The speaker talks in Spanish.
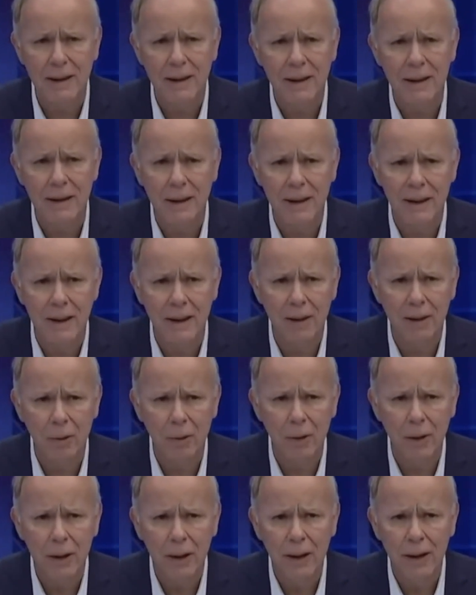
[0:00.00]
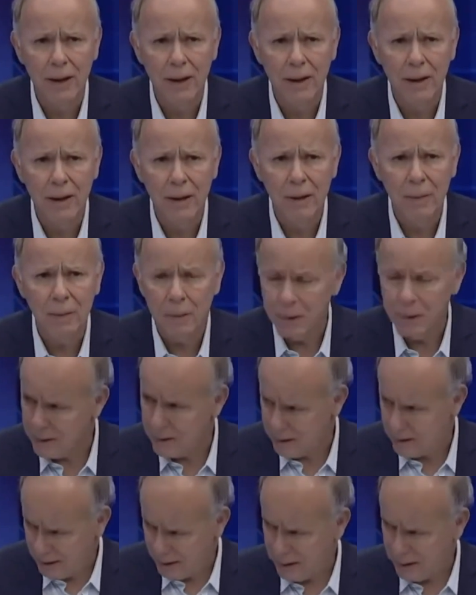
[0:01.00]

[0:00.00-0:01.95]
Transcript: el día de hoy pues